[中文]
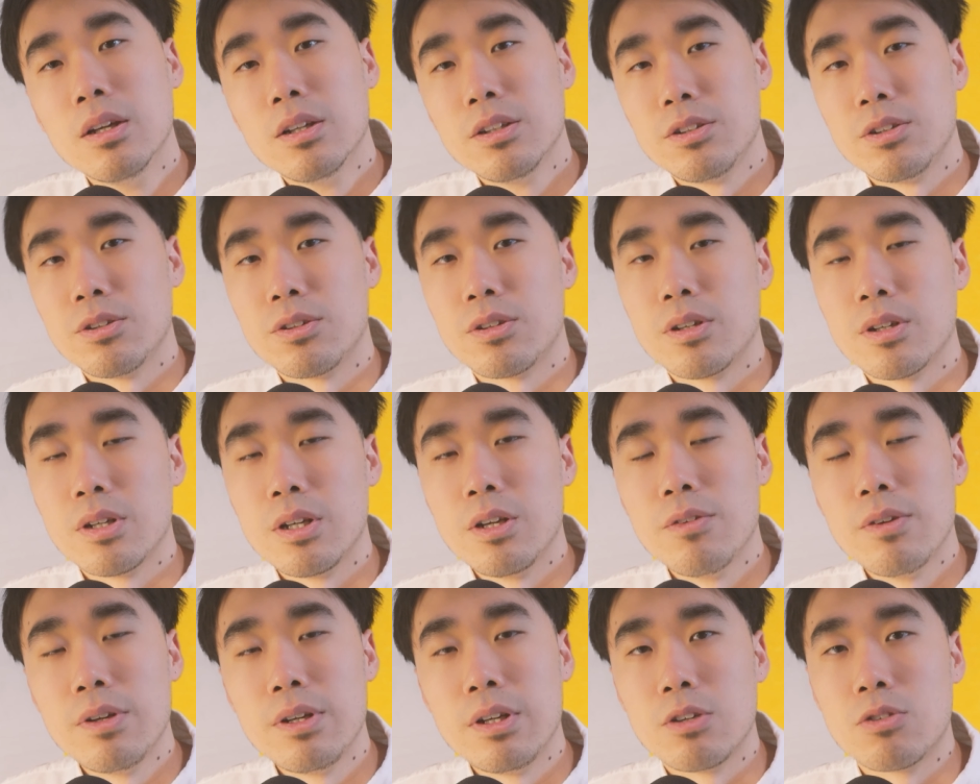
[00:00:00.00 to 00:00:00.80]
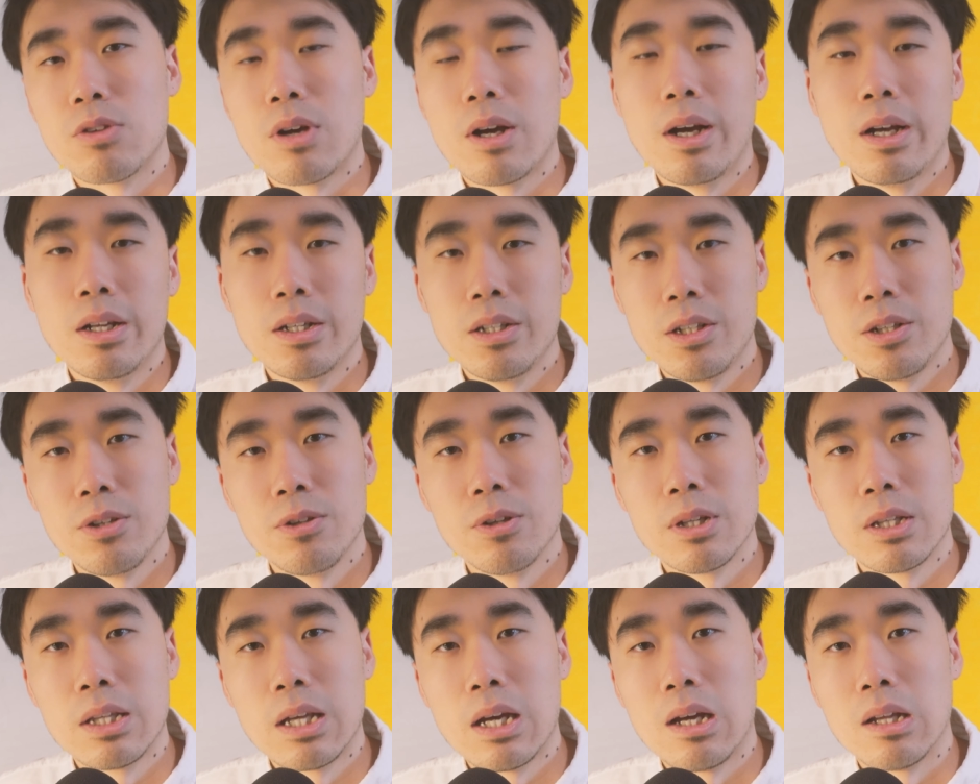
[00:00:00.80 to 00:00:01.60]
就是因为你传感器
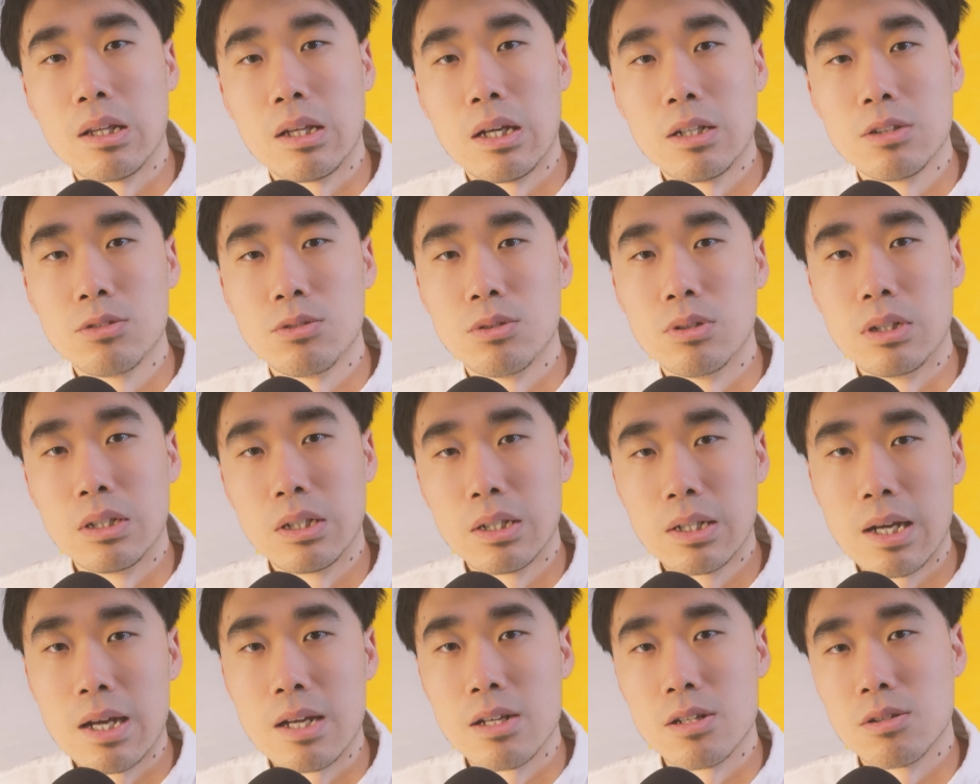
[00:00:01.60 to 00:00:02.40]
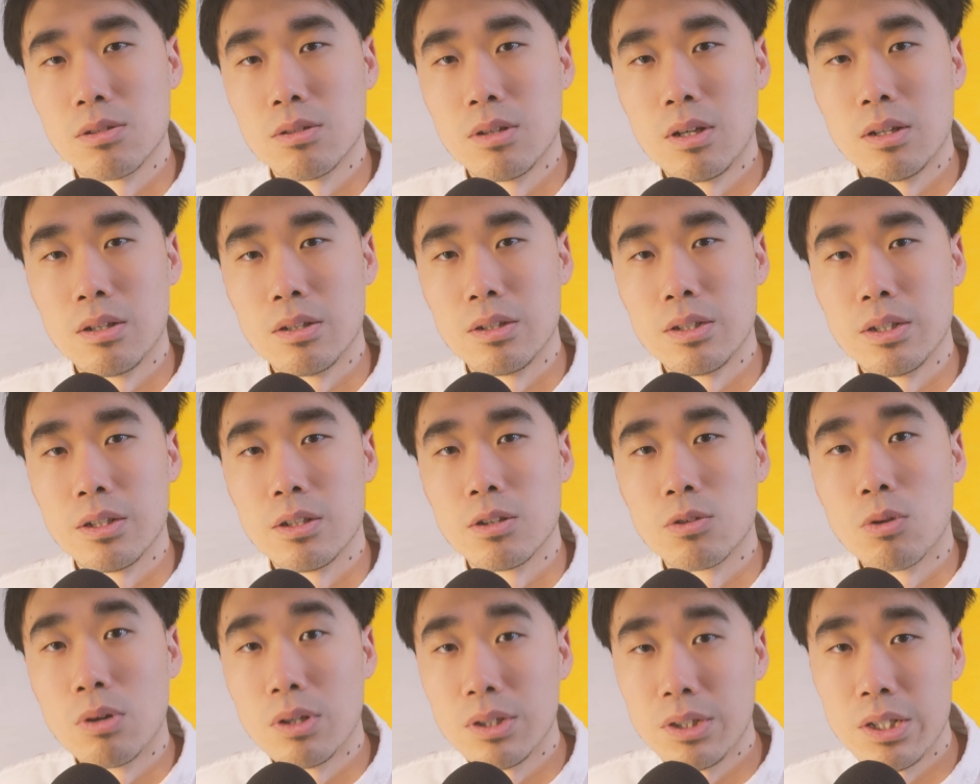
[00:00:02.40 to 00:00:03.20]
越大，它所能感受到的这
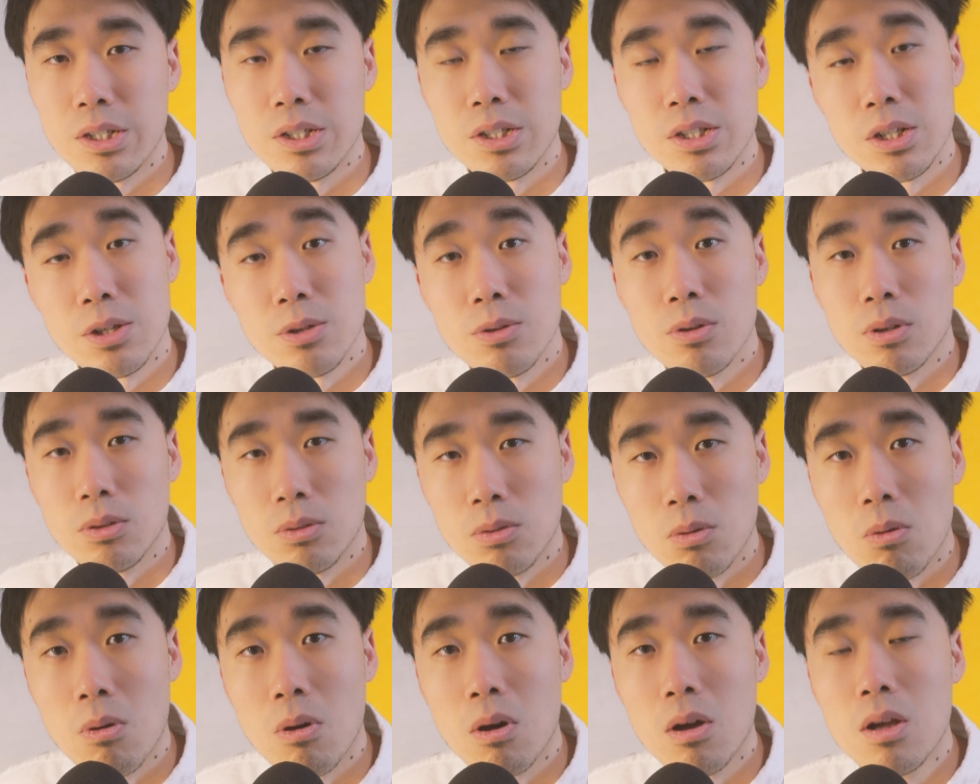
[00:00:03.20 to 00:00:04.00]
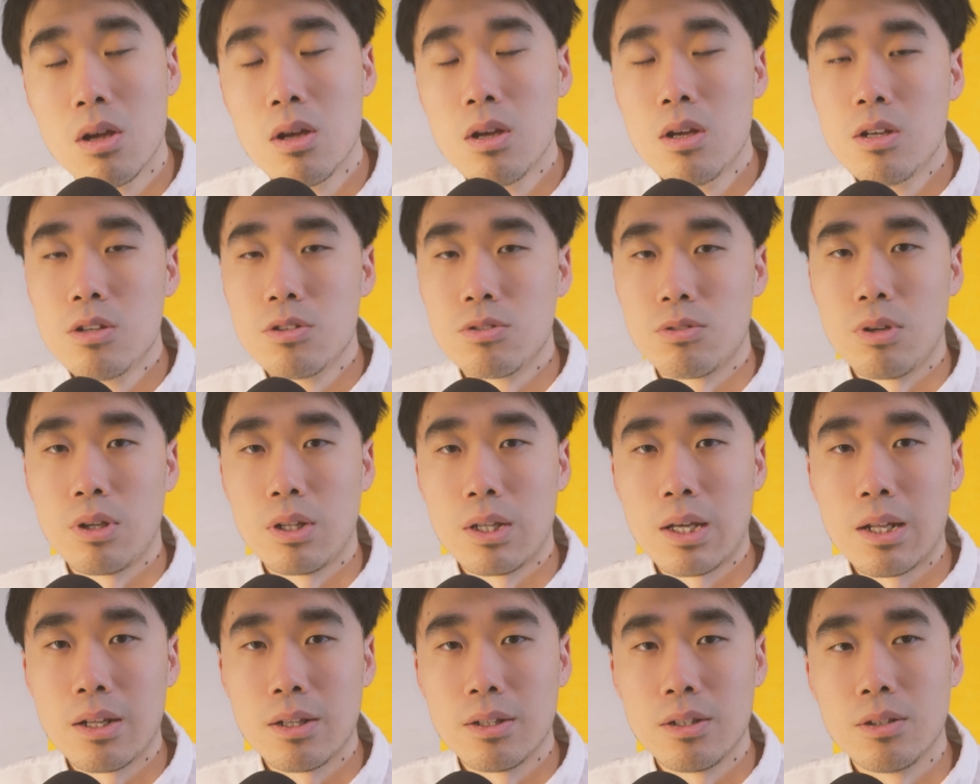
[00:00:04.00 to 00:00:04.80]
个光信息越多，所以
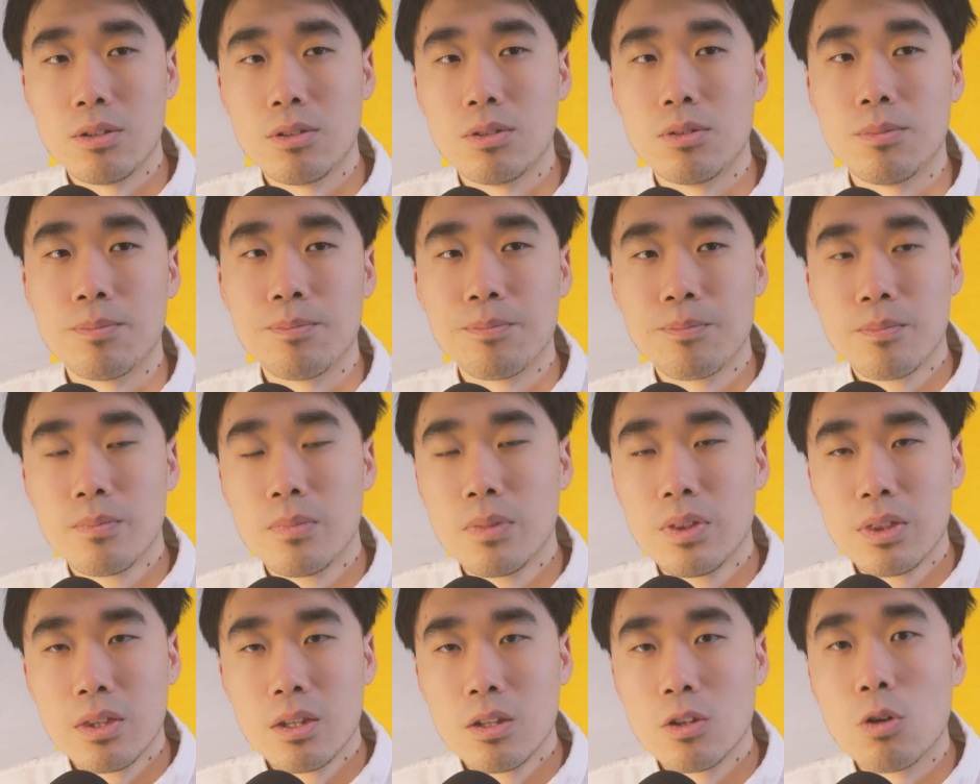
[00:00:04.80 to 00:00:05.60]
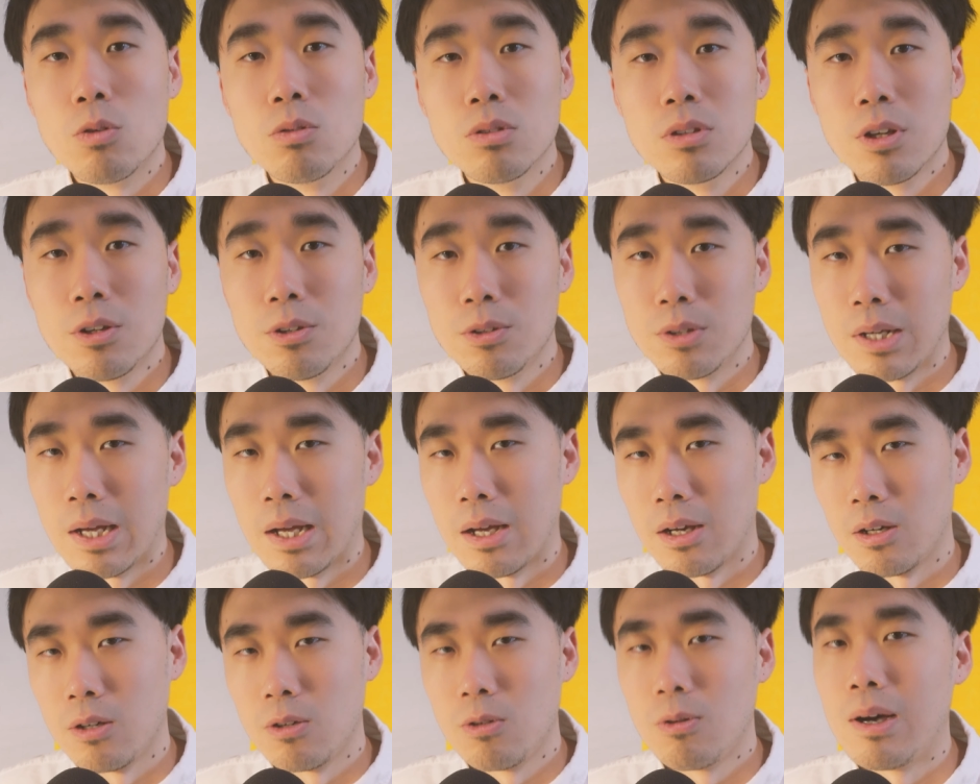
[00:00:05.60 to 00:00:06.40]
它的这种通透
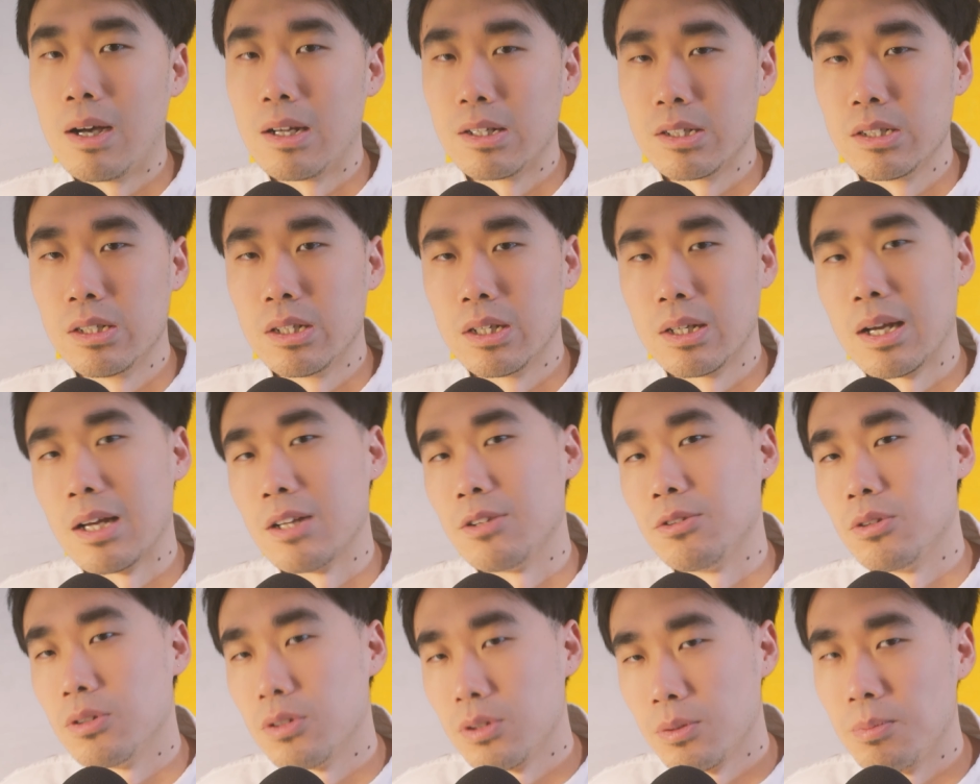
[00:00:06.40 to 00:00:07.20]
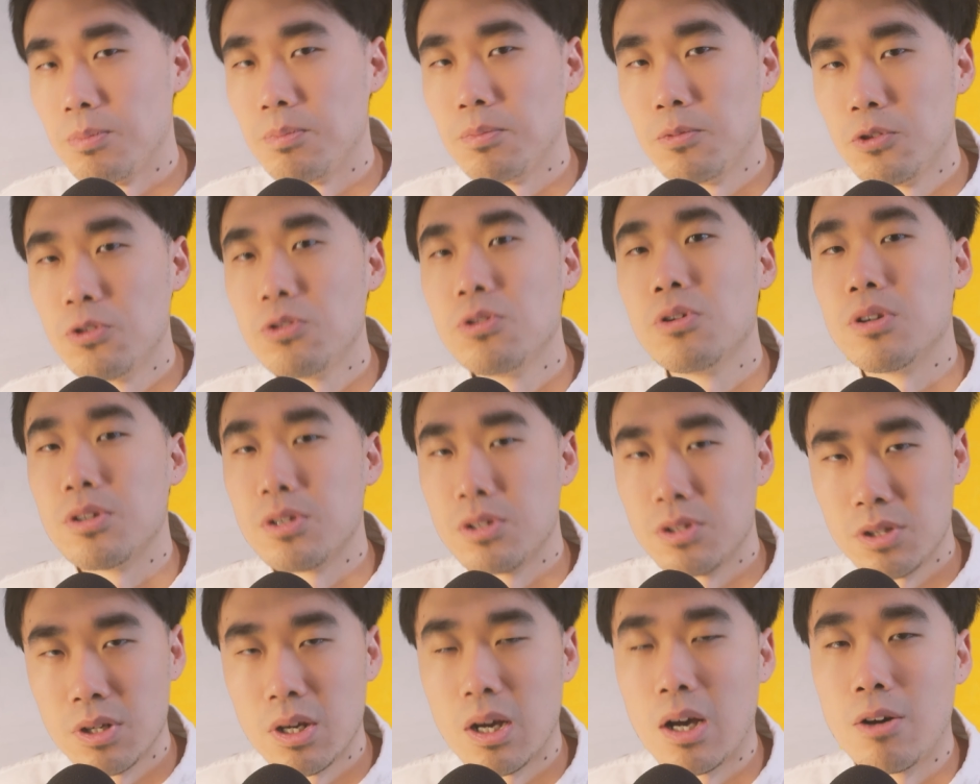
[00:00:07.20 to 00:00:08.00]
感和画质的感觉是确
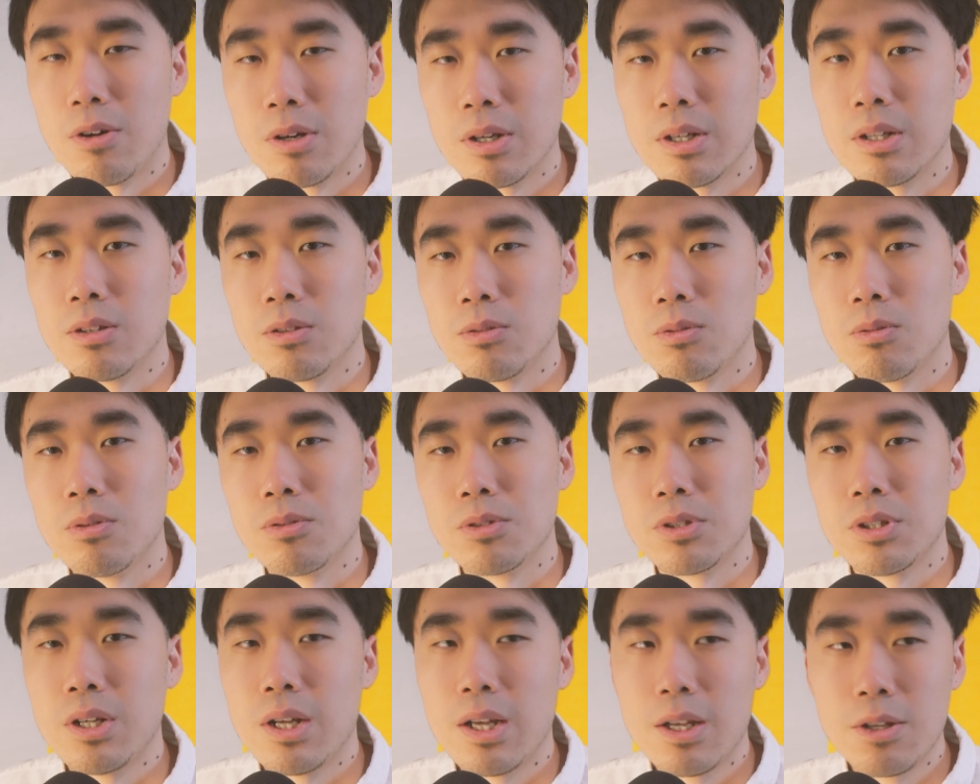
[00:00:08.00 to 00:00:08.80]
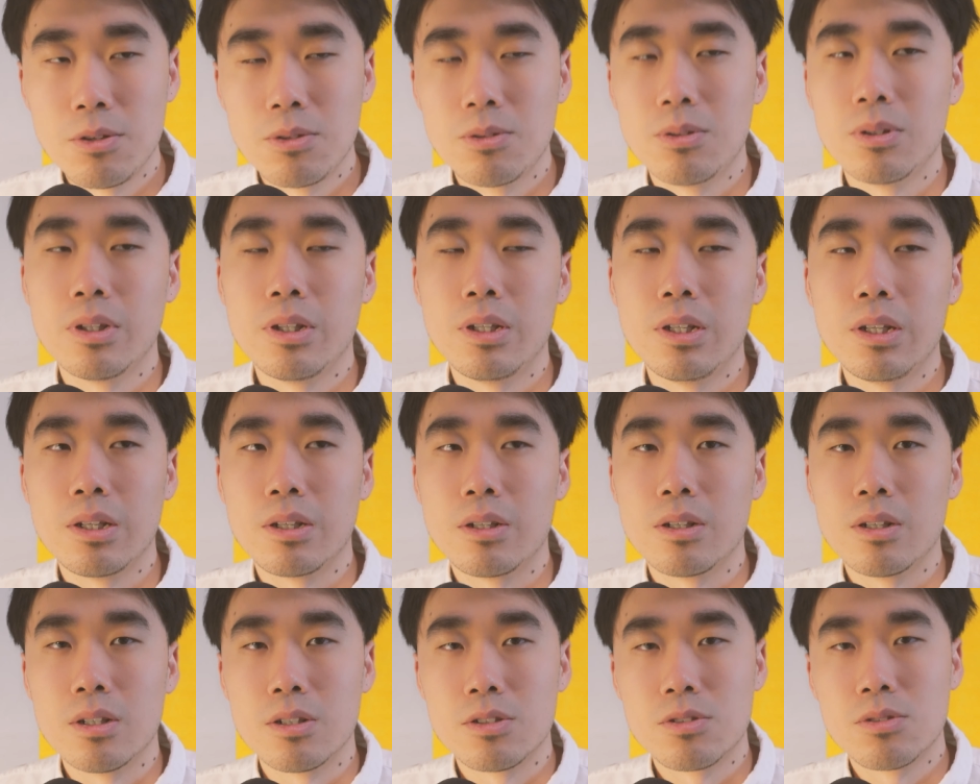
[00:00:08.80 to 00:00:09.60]
实是好很多。我之前用过的那
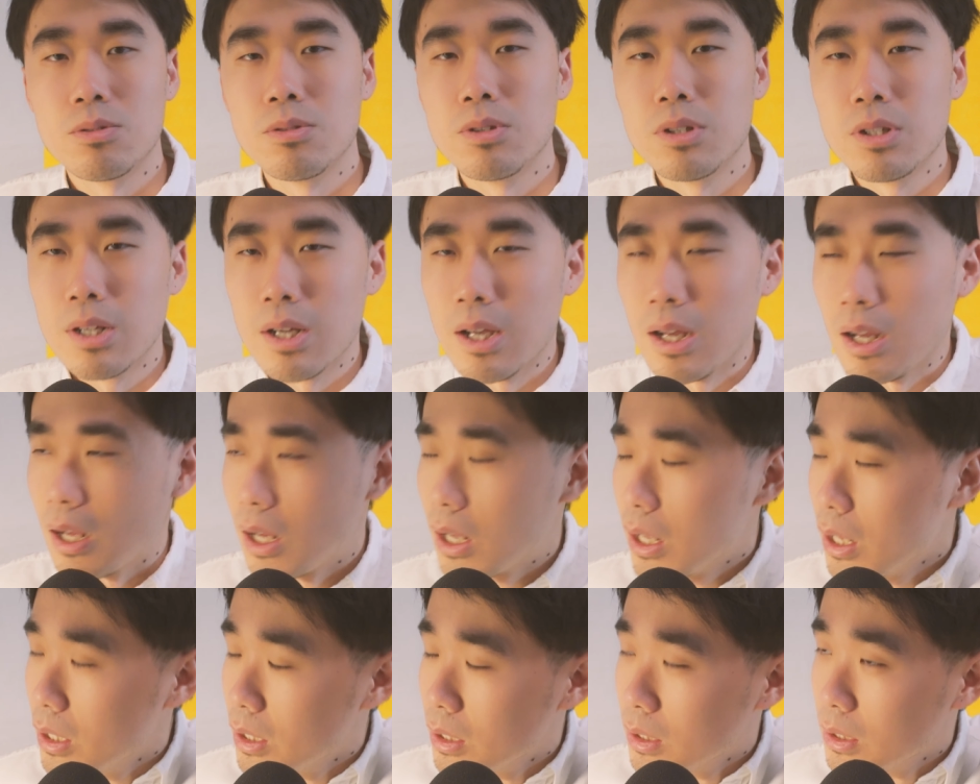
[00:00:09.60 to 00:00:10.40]
个松下